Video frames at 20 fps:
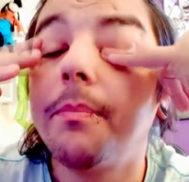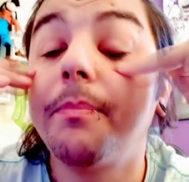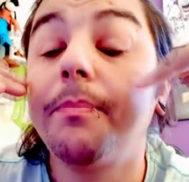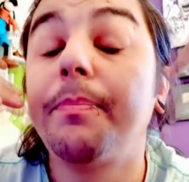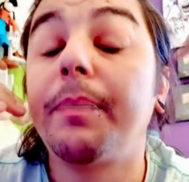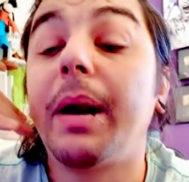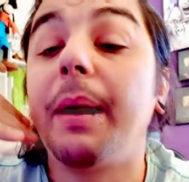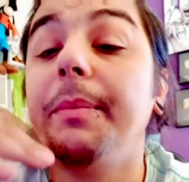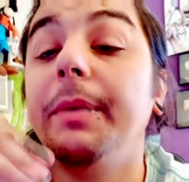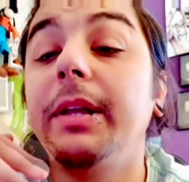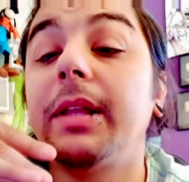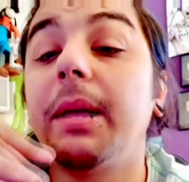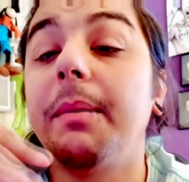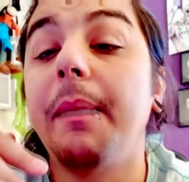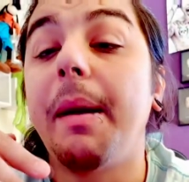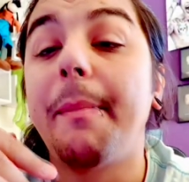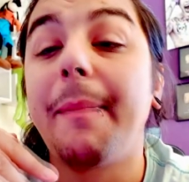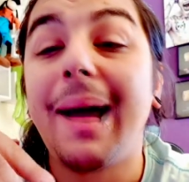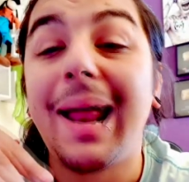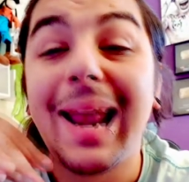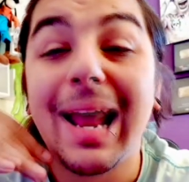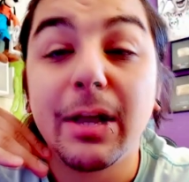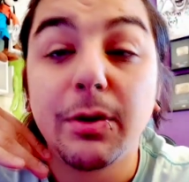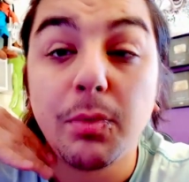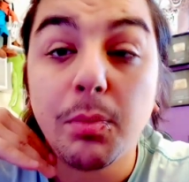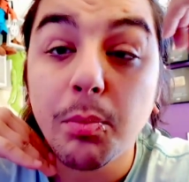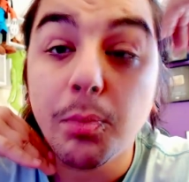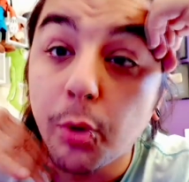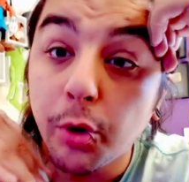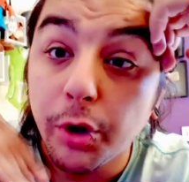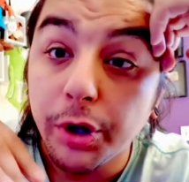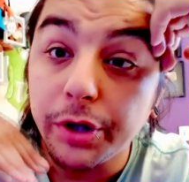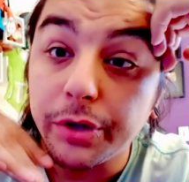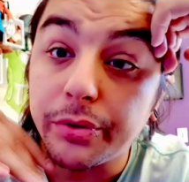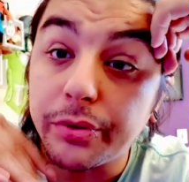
para mim tem me abalado muito,